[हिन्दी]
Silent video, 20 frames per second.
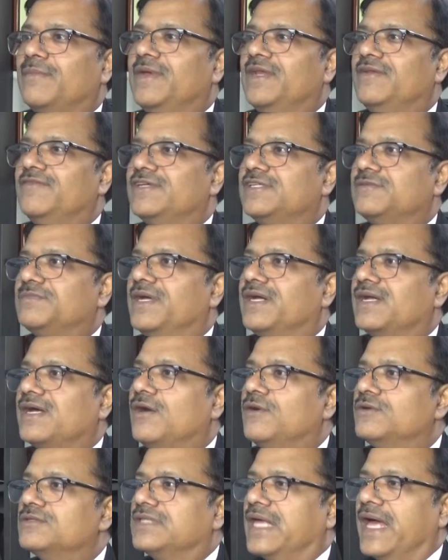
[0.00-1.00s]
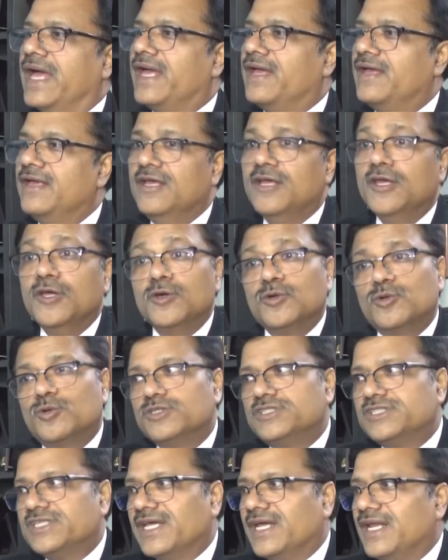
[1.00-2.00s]
में इन्वेस्टमेंट का होता है
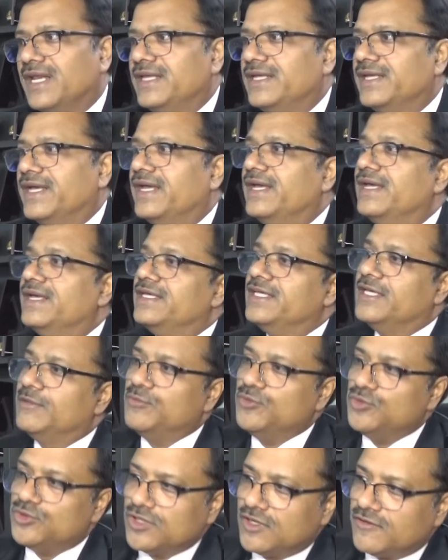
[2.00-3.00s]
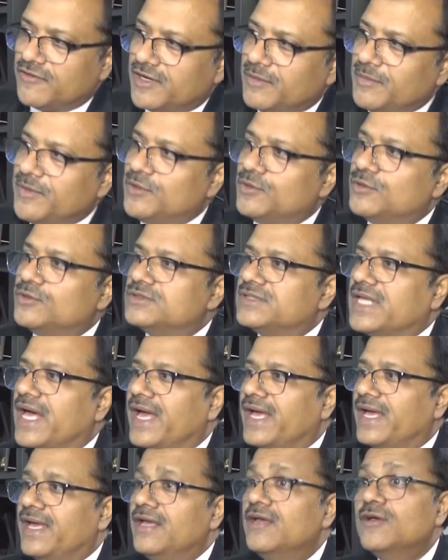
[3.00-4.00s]
कुछ के लिए ये म्यूचुअल फंड में होता
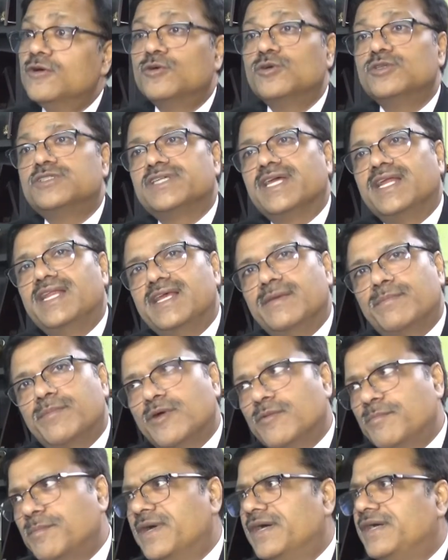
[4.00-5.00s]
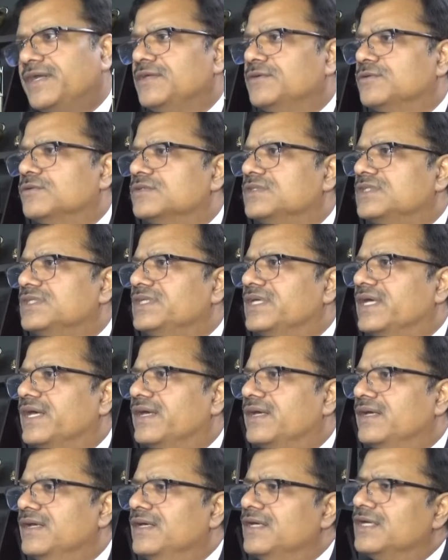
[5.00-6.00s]
है कुछ के लिए प्रॉपर्टी होती
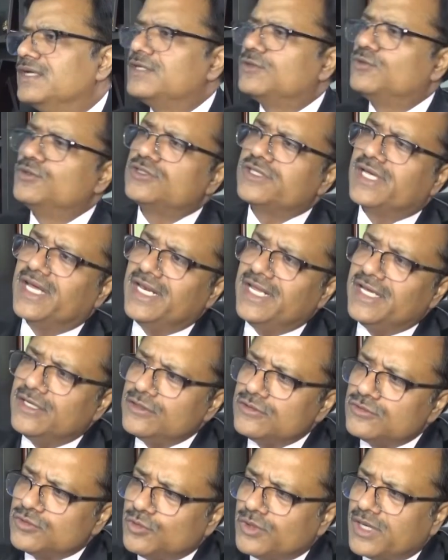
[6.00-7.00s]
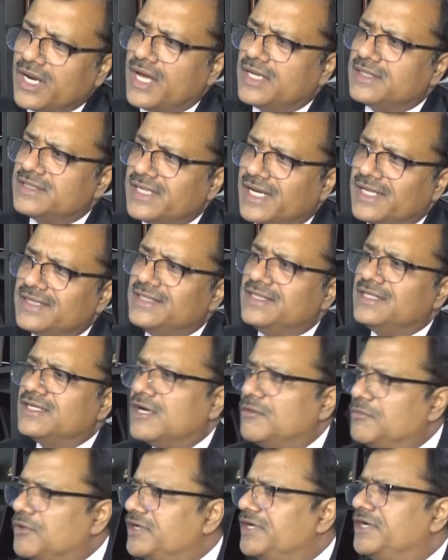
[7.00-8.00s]
है कुछ के लिए सोना चांदी
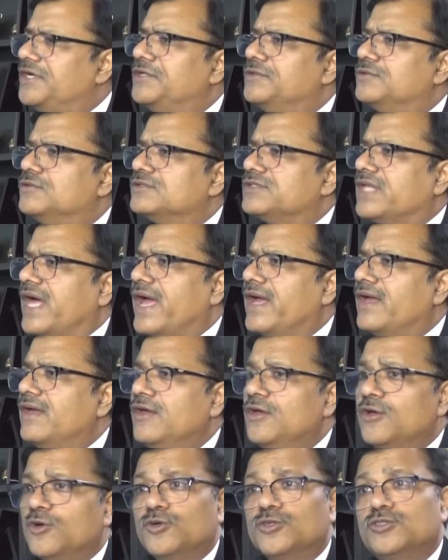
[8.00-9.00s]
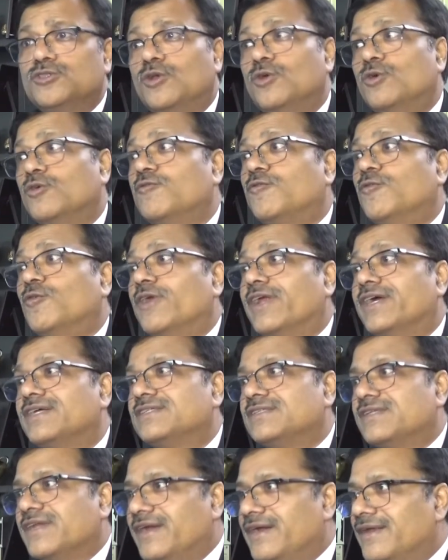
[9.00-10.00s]
कमोडिटी होता है कुछ लोग
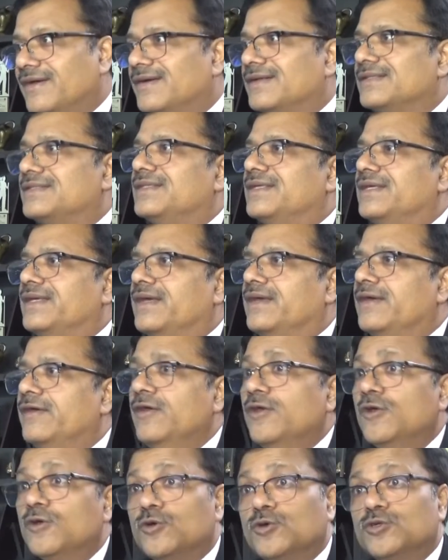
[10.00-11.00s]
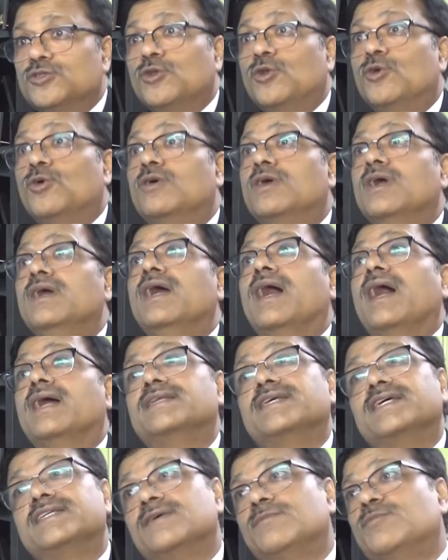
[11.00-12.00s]
फोरेक्स ट्रेड करते हैं कुछ लोग
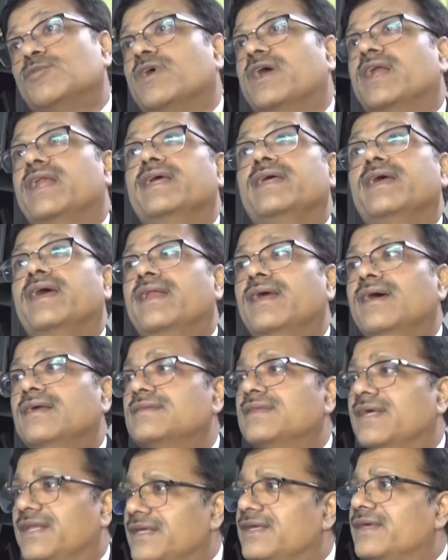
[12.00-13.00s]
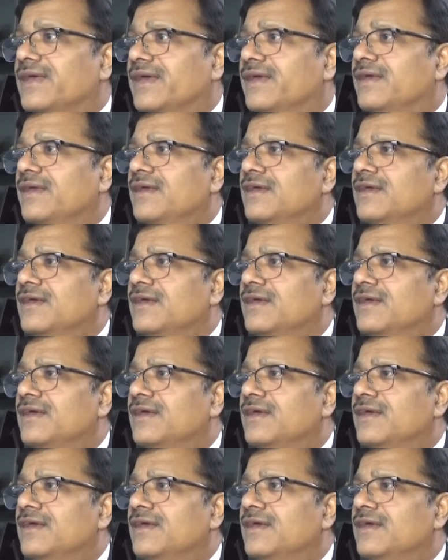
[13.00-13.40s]
जैसे पुराने हैं ना तरीके